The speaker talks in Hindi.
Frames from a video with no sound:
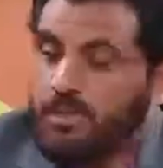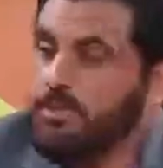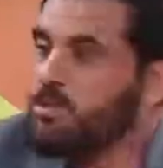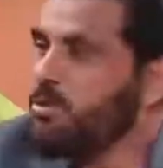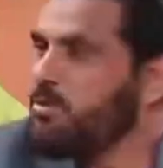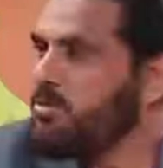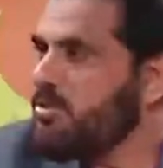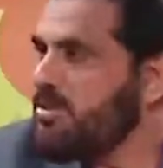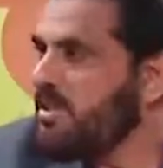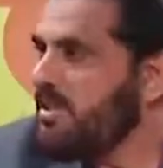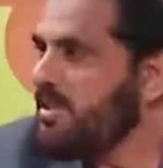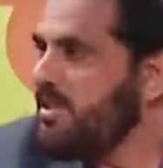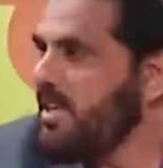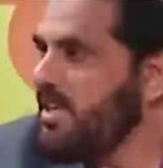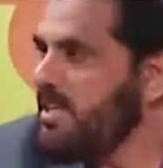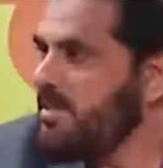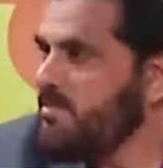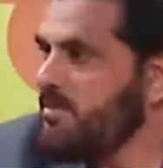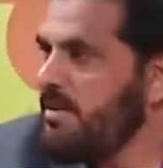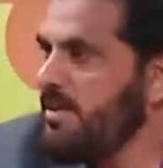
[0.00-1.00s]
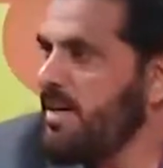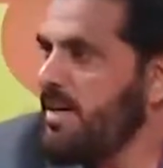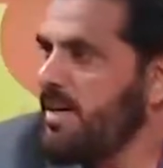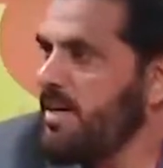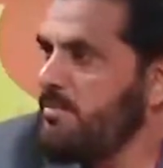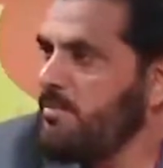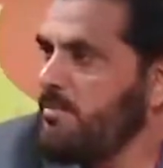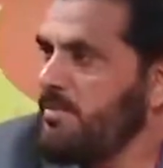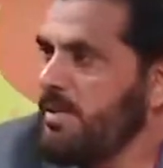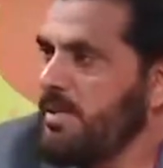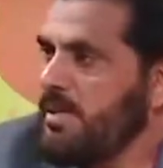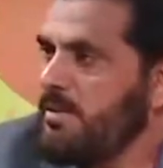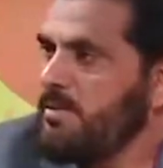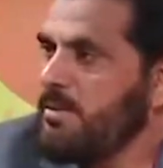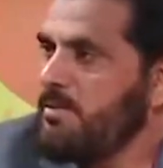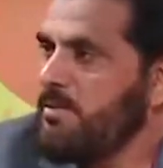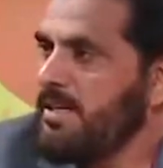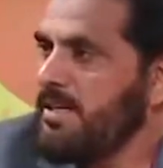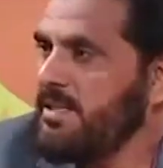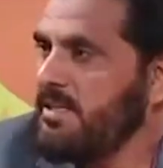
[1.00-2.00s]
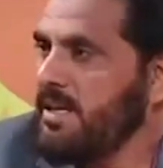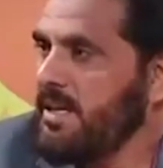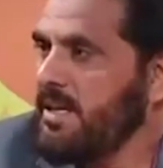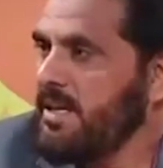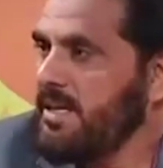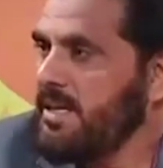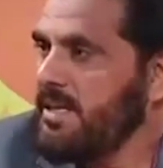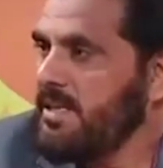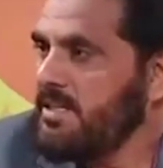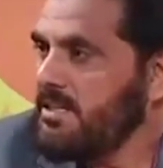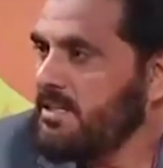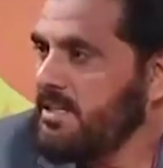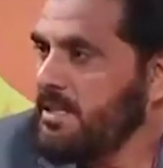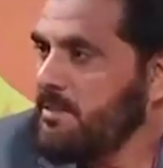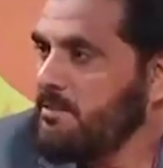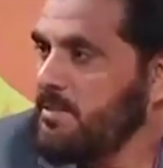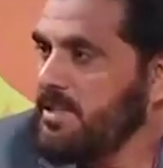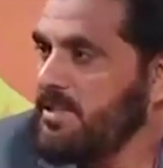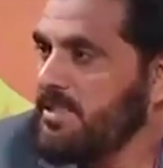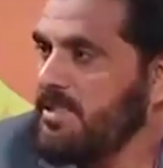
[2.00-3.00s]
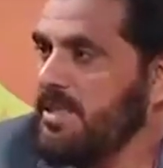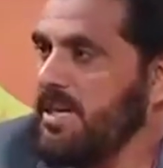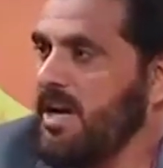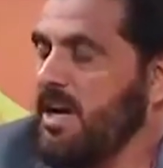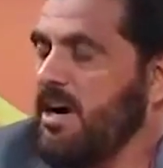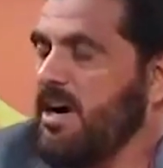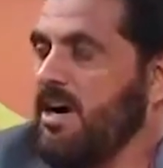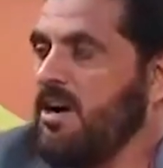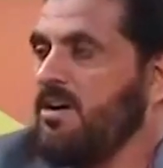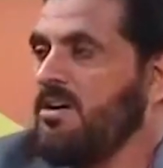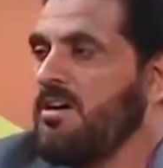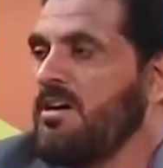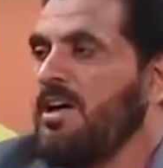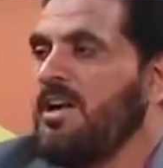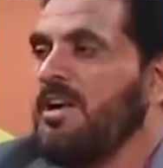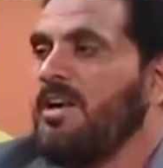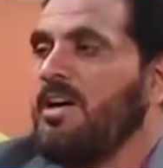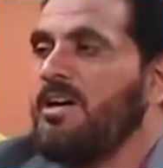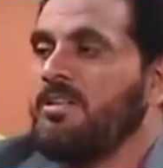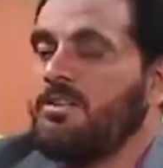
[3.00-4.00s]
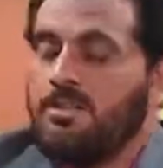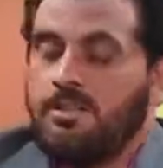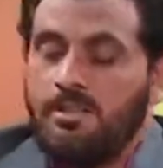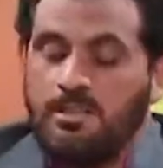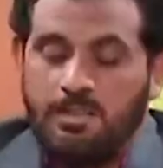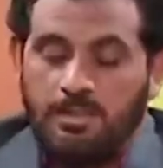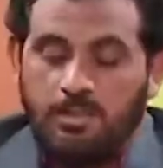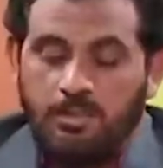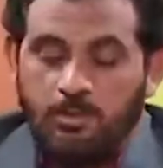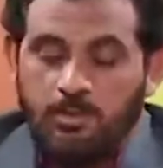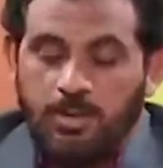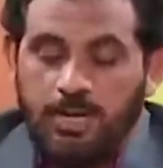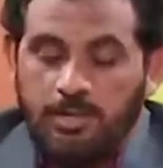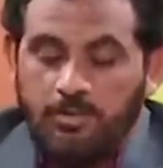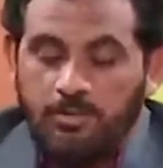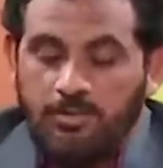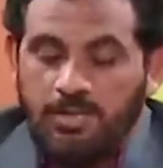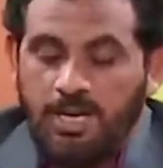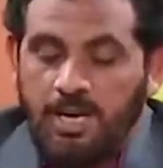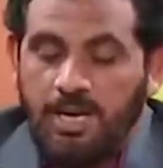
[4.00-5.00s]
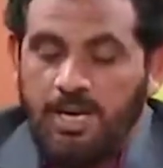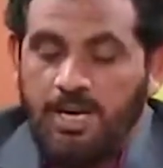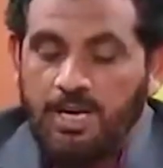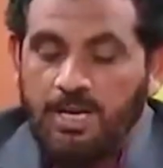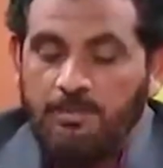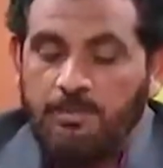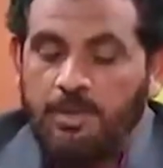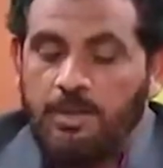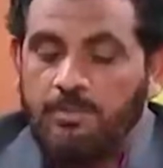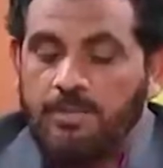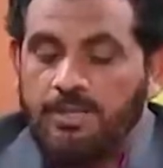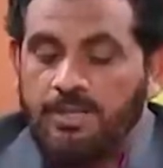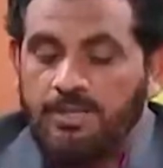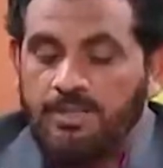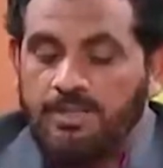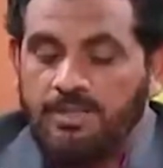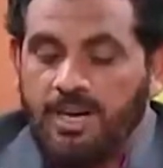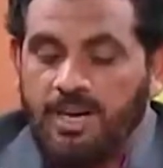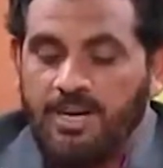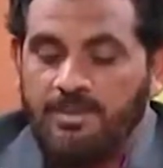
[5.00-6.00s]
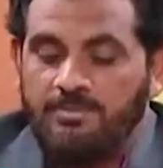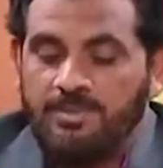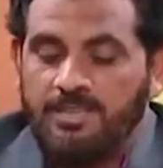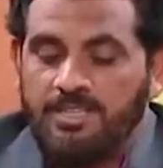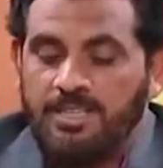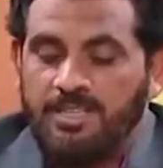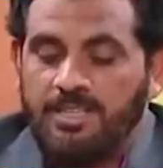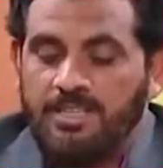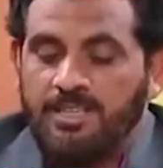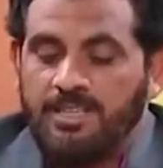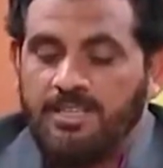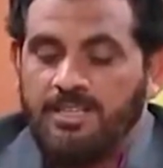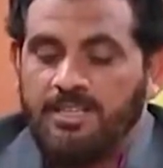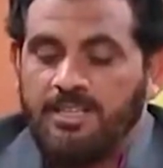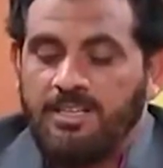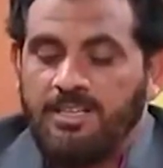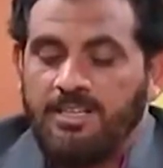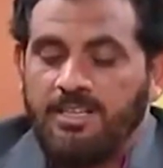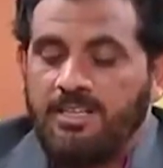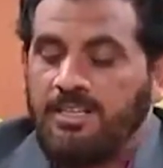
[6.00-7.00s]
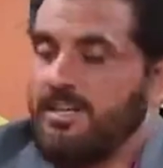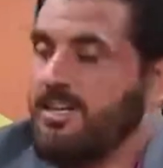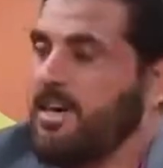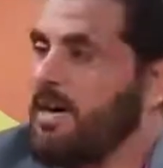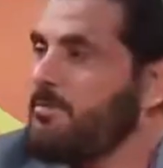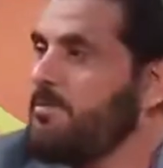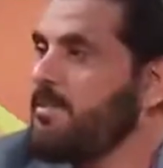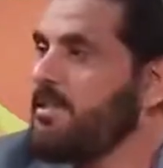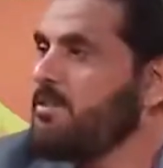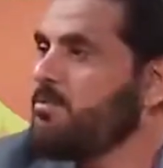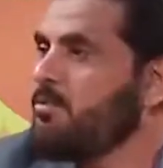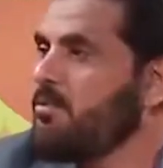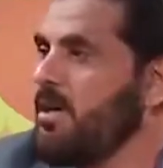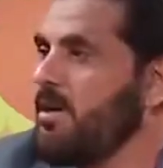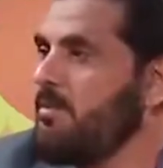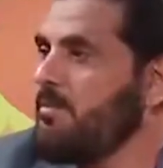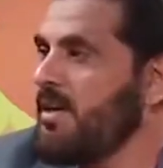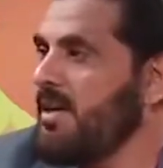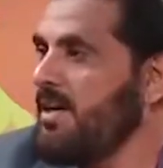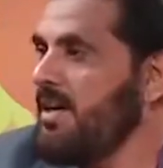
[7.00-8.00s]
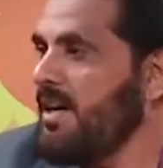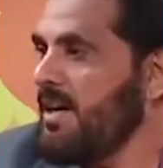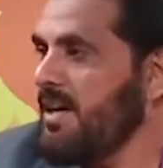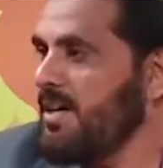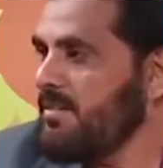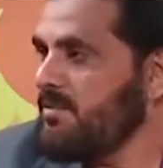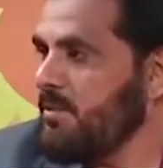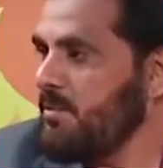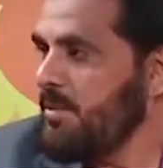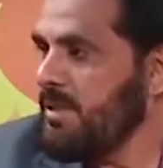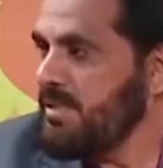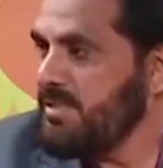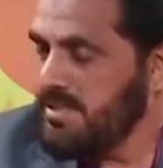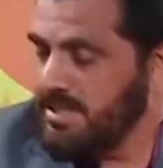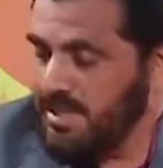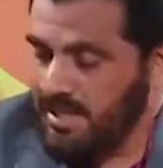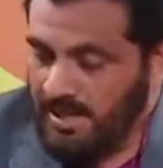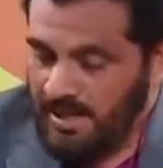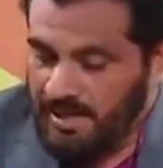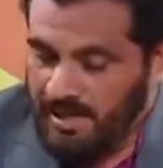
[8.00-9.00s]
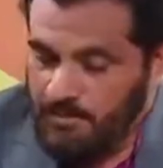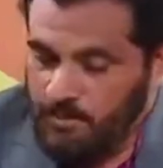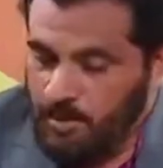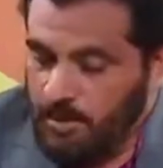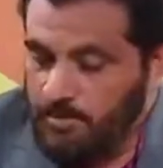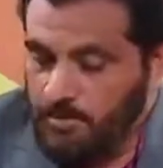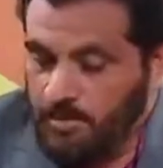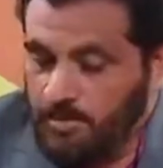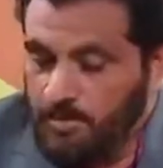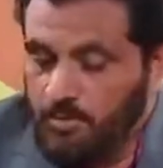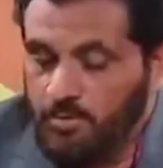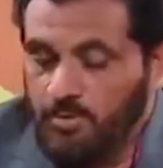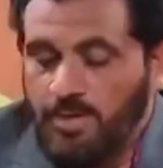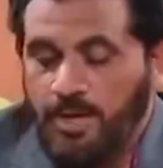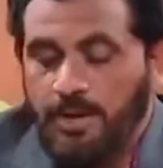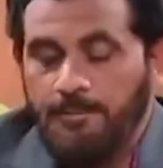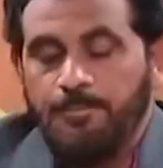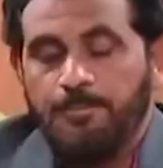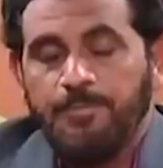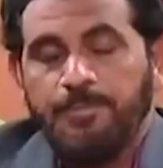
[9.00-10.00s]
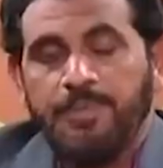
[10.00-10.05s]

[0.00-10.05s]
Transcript: बहुत खूबसूरत अंदाज में आपने हमद बार ताली का नजराना पेश किया और अल्लाह तबारक ताली के बाबरकत नाम से आपने इस प्रोग्राम का आगाज़ फरमाया जजाकल्ला बहुत बहुत शुक्रिया